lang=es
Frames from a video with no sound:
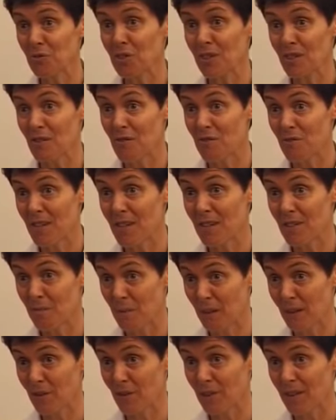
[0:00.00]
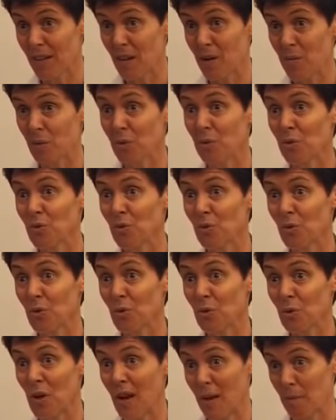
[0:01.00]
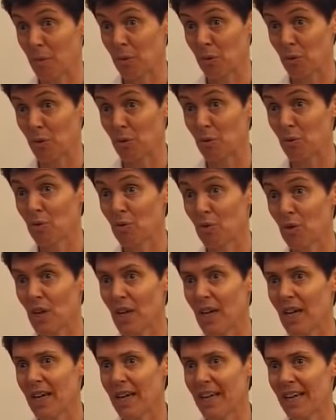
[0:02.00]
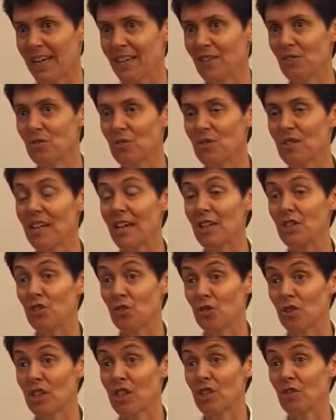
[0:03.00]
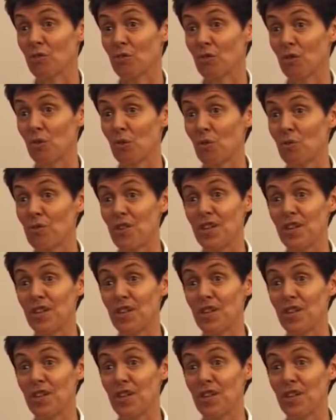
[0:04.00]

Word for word: ¿Qué experiencia personal hizo usted de Pentecostés? ¿Qué cambió